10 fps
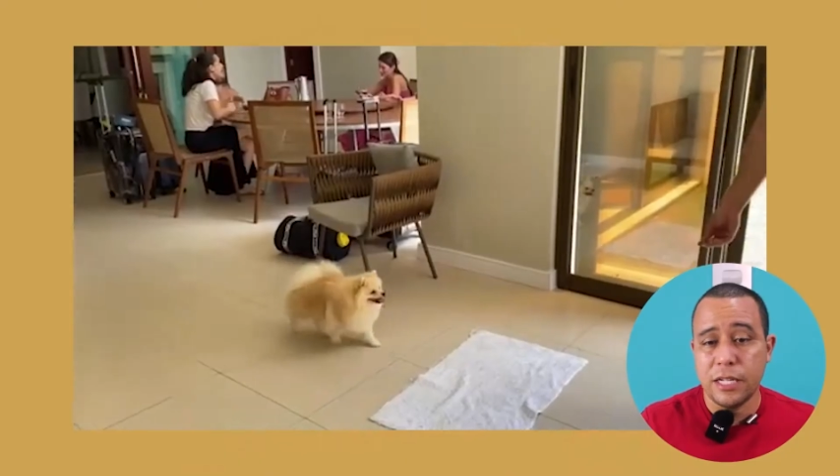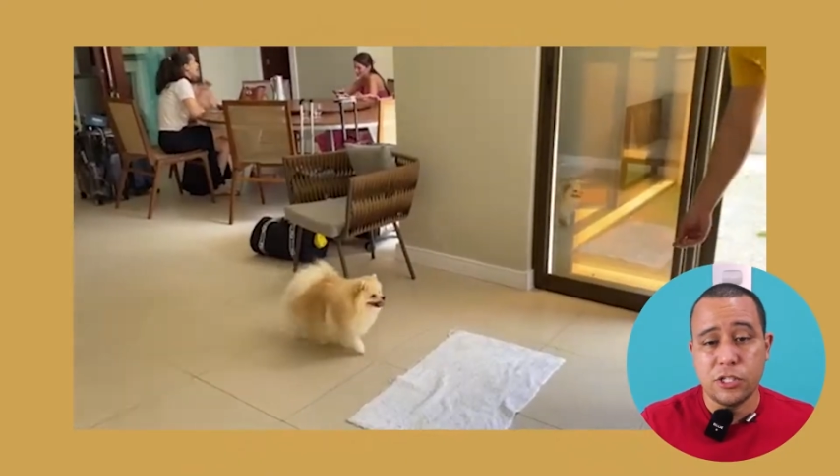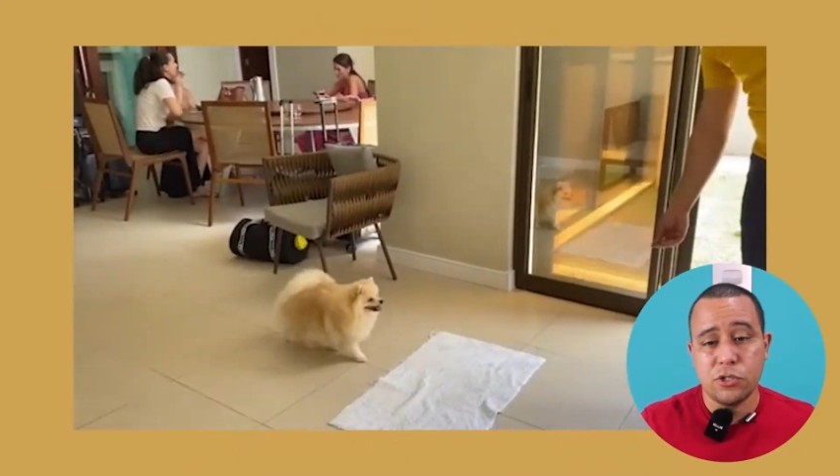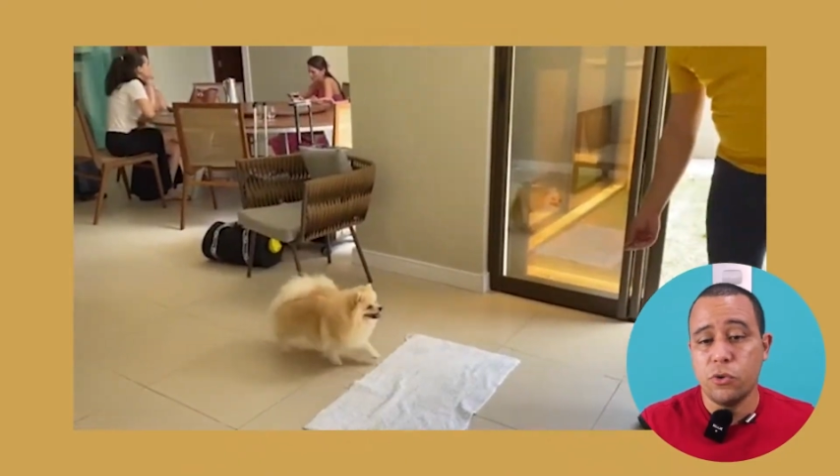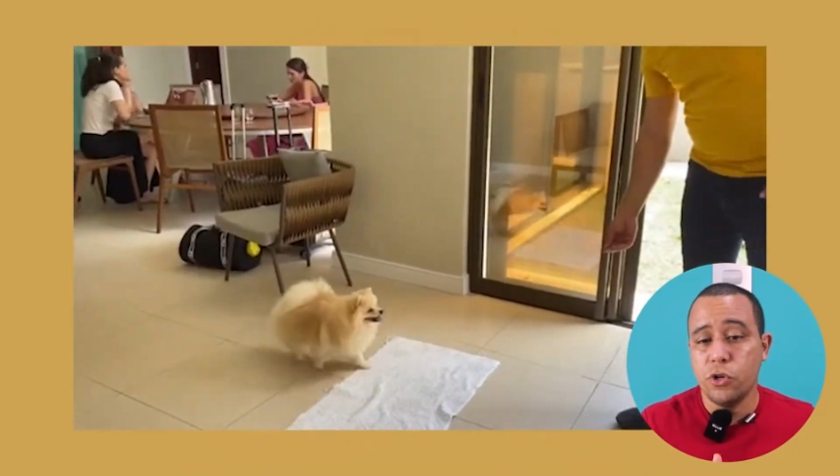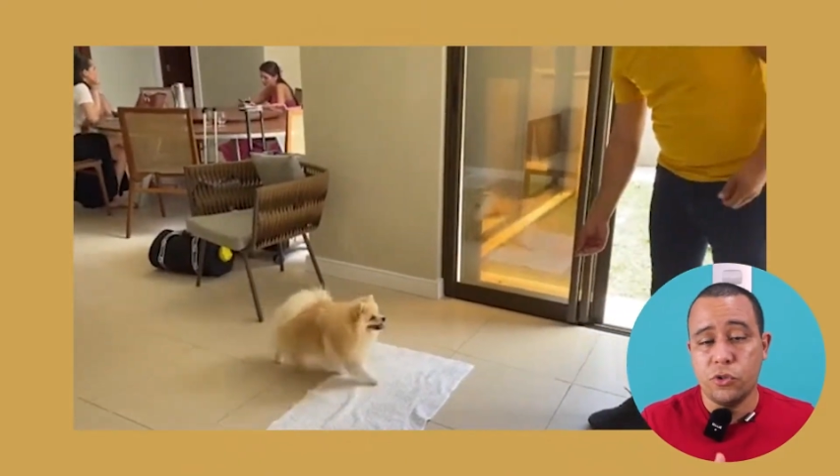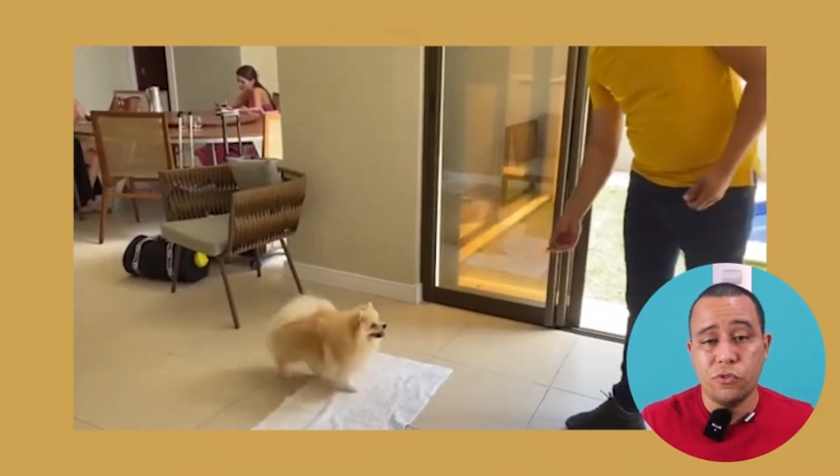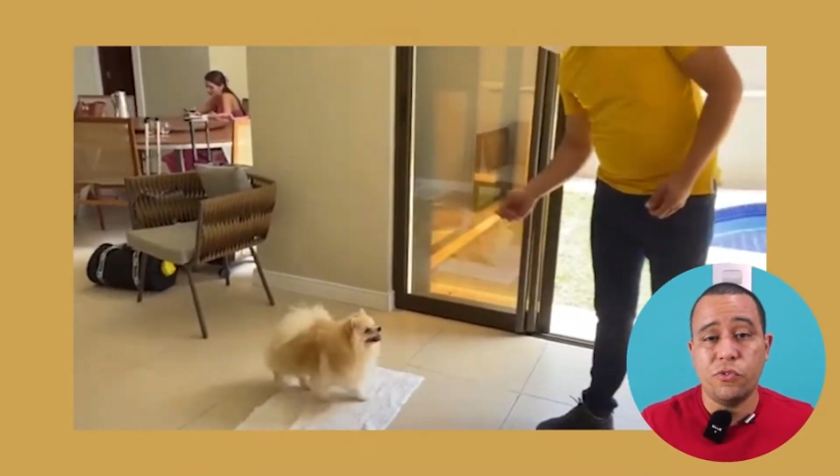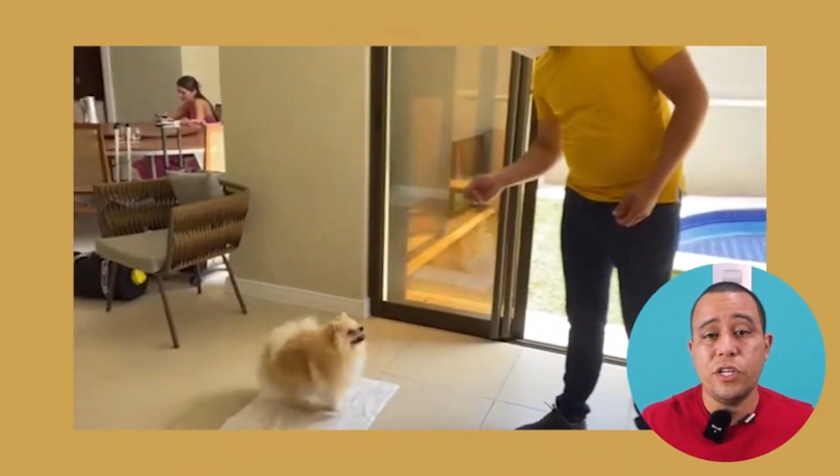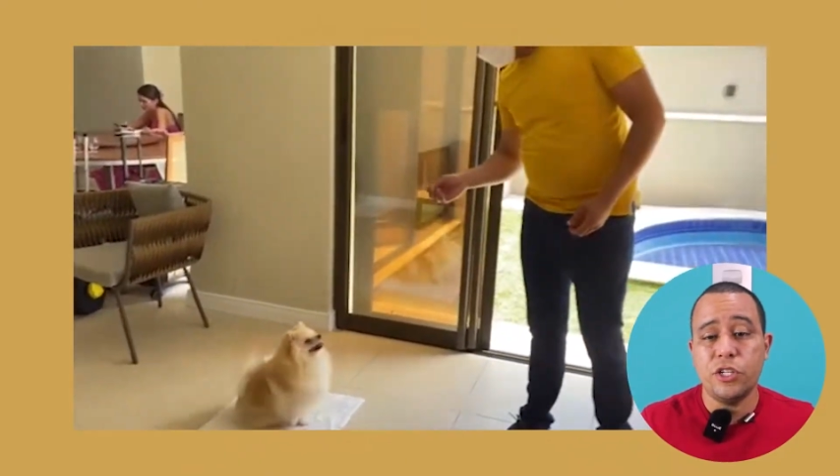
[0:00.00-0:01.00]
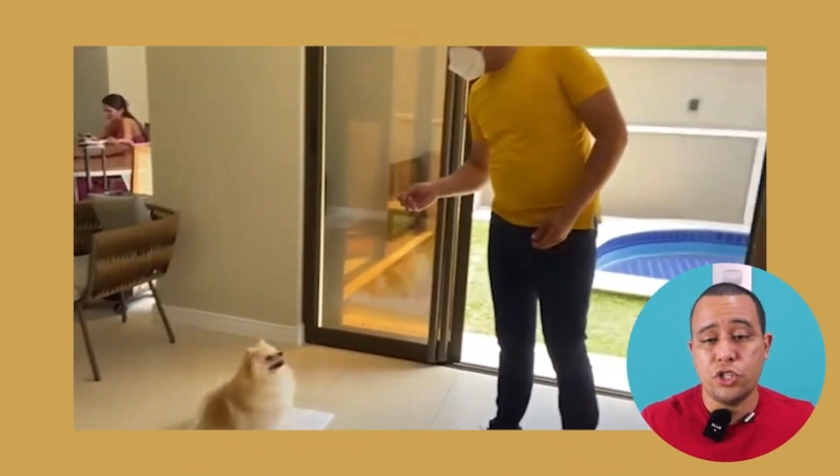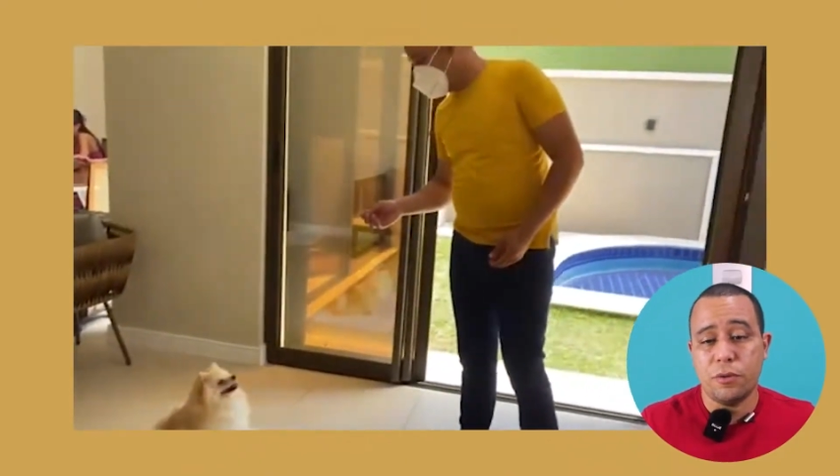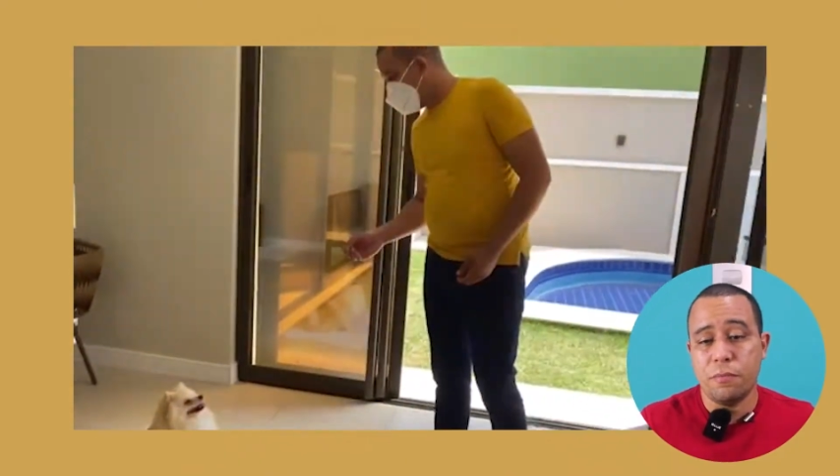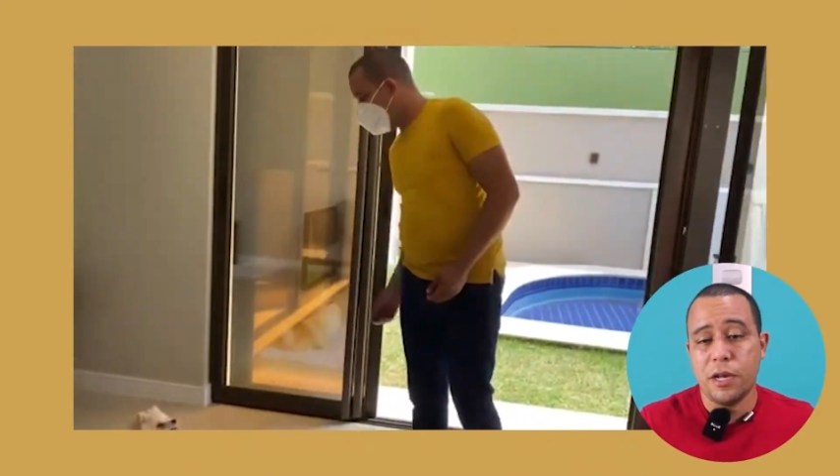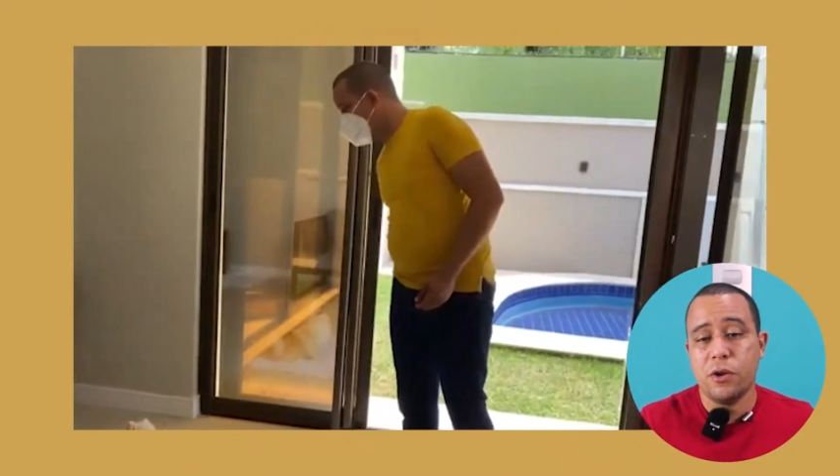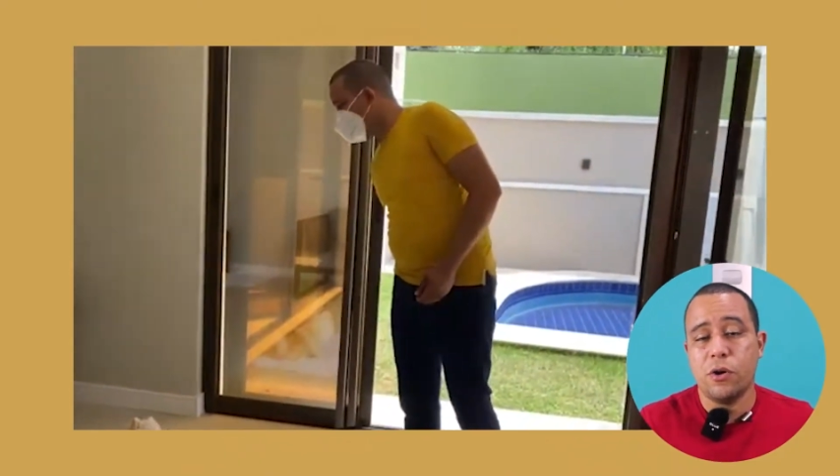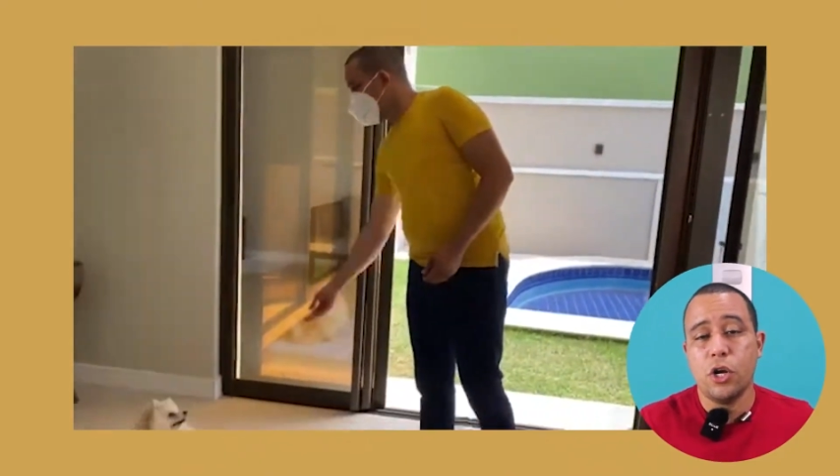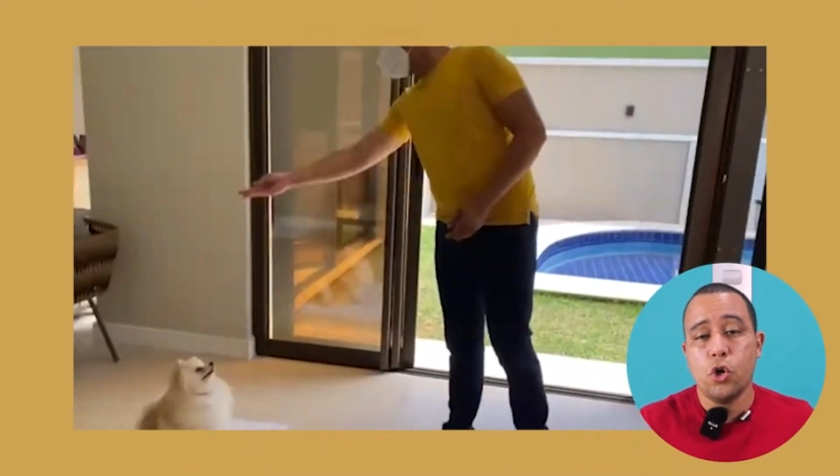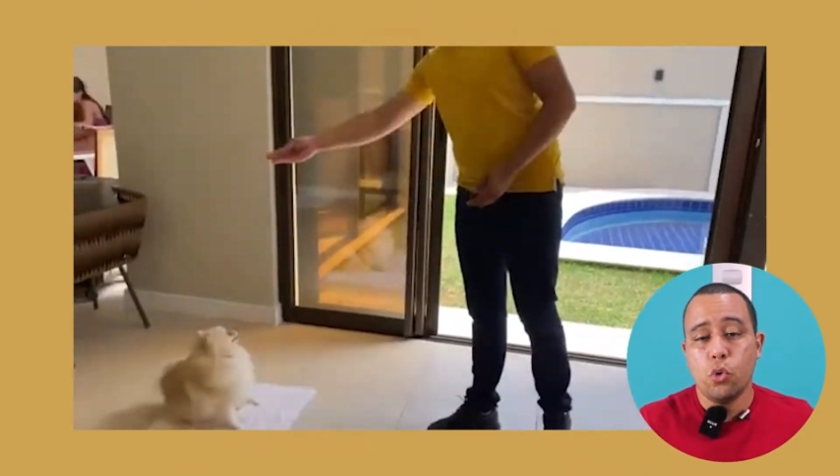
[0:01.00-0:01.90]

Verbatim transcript: 18, 20, melhor.